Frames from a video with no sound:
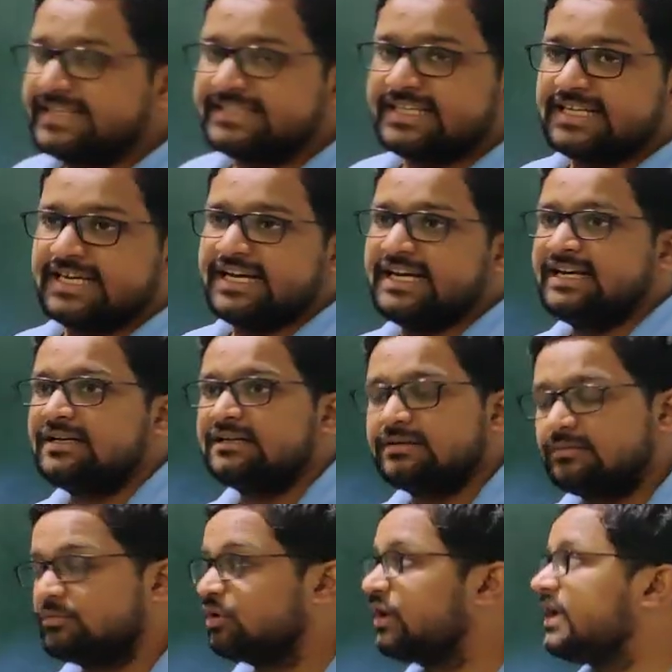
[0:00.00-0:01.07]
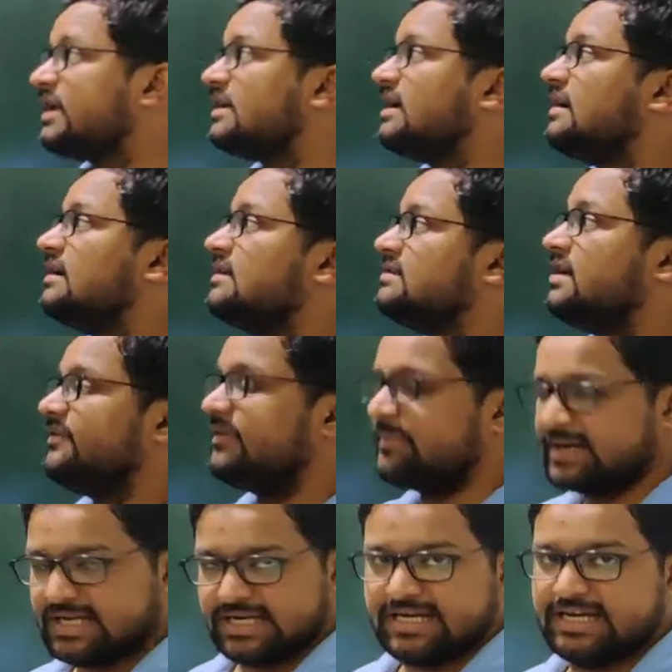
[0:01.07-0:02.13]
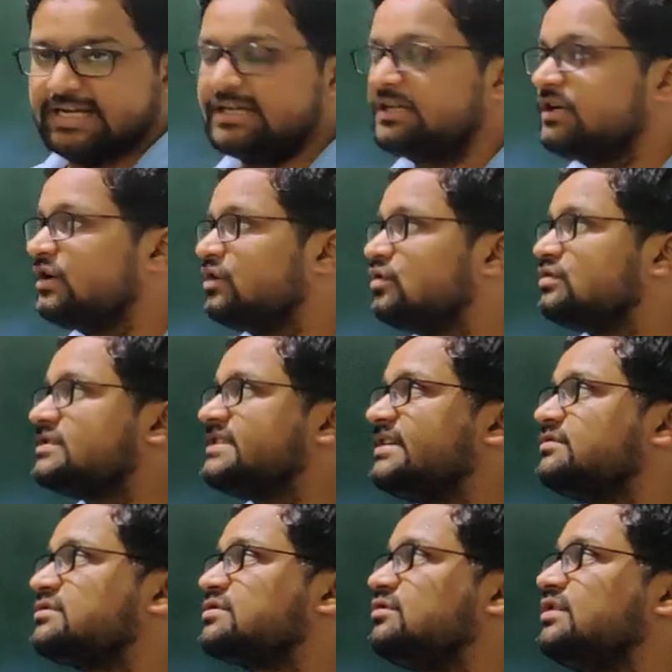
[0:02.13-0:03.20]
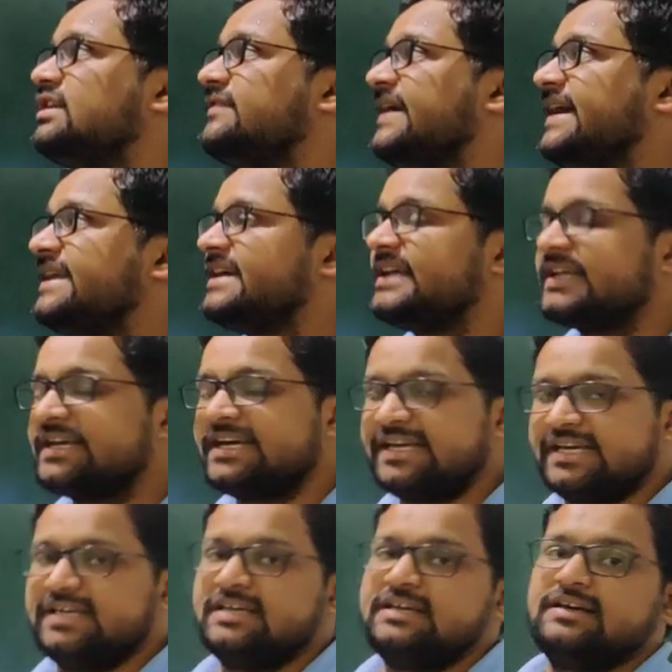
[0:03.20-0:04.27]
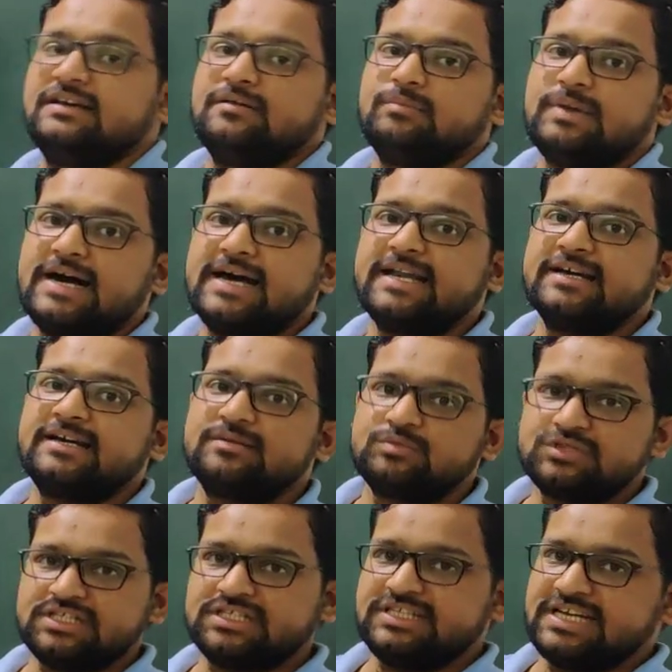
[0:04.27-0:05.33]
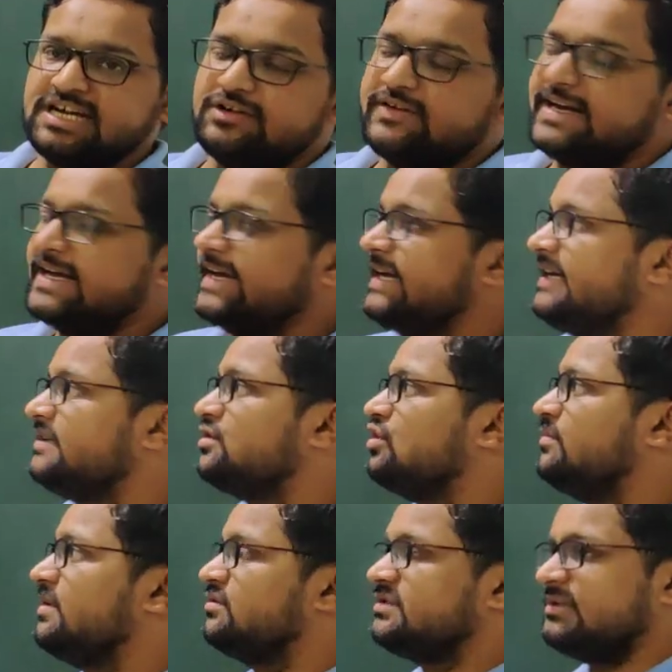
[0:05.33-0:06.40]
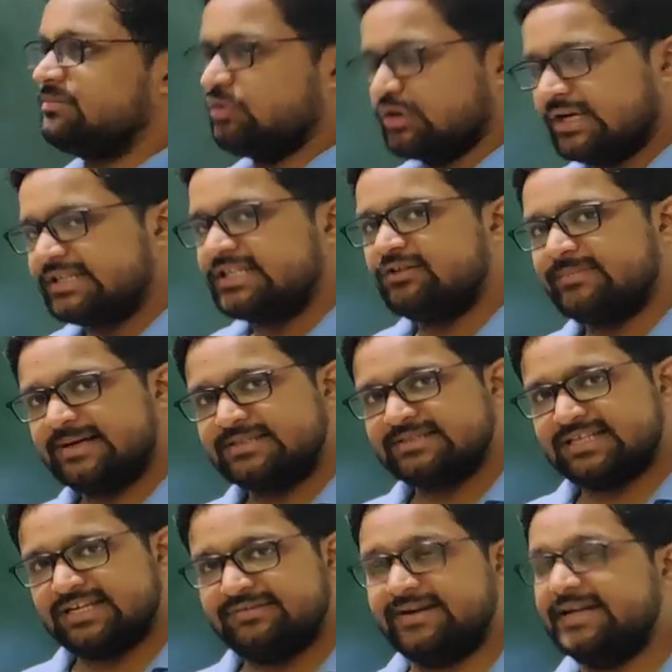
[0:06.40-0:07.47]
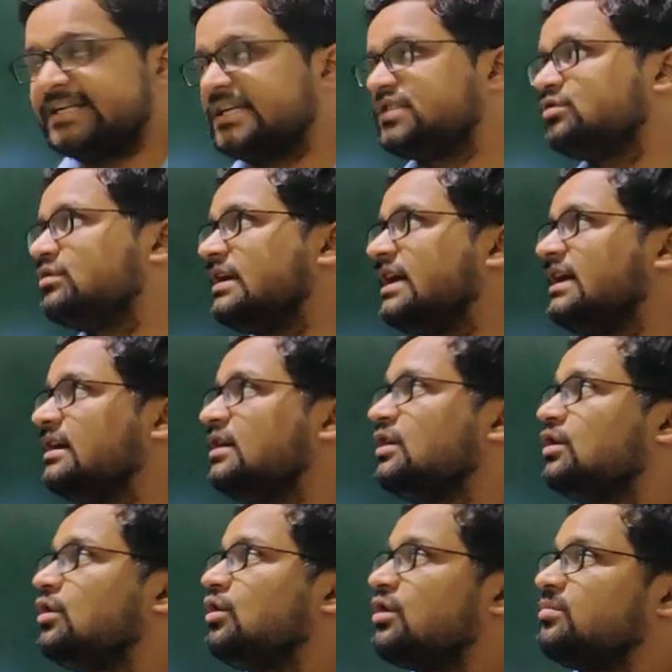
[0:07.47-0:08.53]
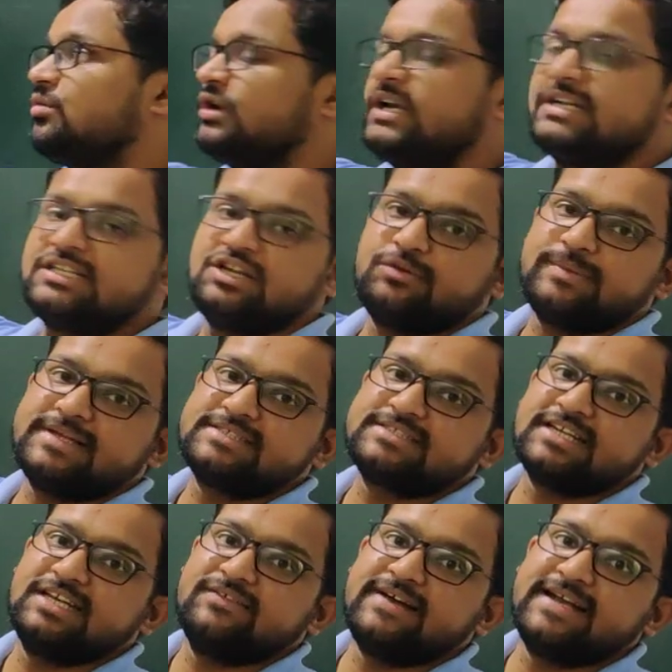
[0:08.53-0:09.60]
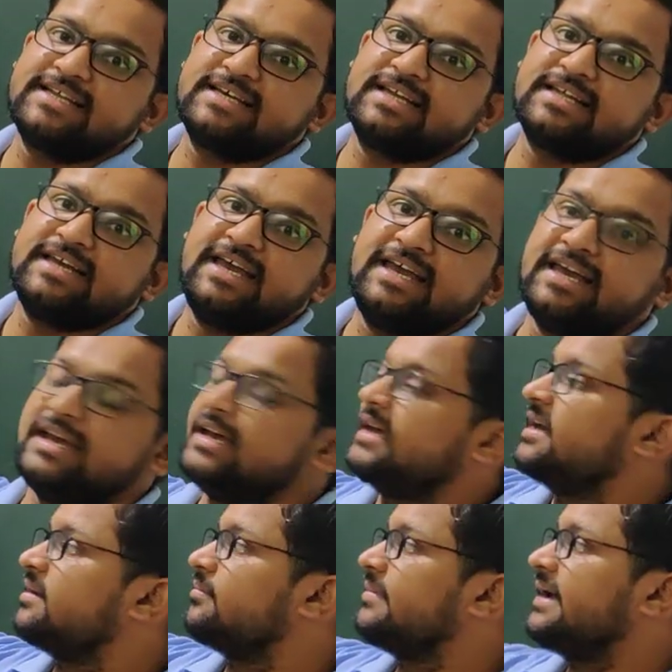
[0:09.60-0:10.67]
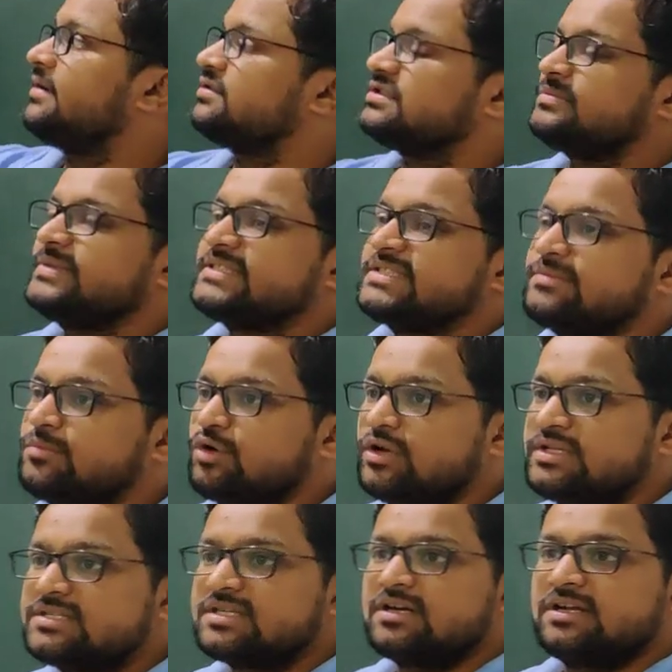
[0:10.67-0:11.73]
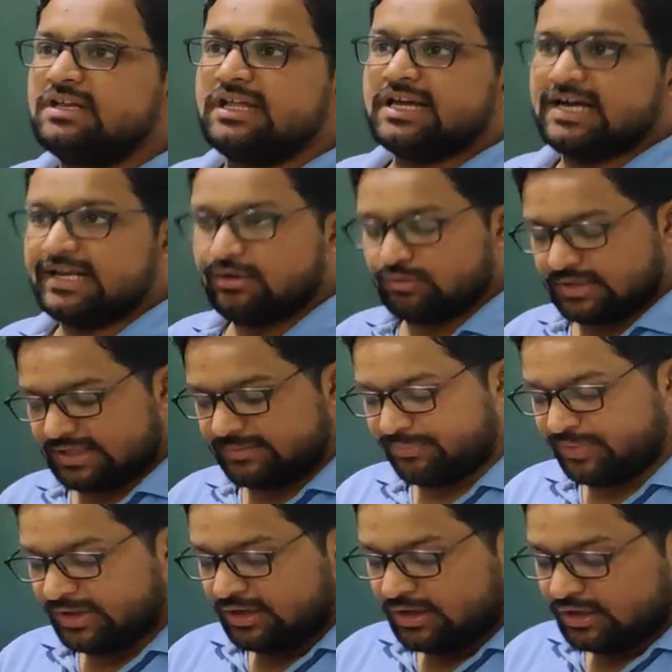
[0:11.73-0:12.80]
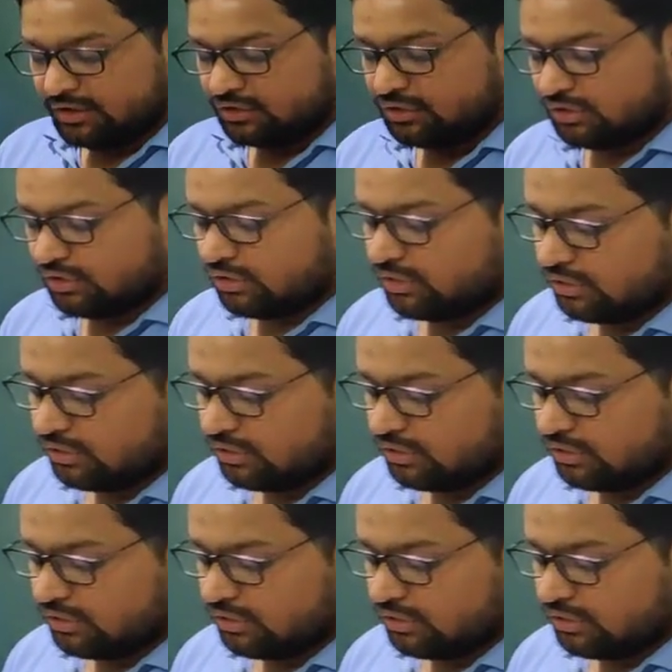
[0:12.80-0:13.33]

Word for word: आयतन है मोलर द्रव्यमान है उससे उसको डिवाइड करके भार अगर मुझे दिया हुआ है तो मैं उसे मोलर द्रव्यमान से डिवाइड कर दूंगा और मोलर द्रव्यमान से डिवाइड करके मैं उसमें से मोल्स निकाल लूँगा तो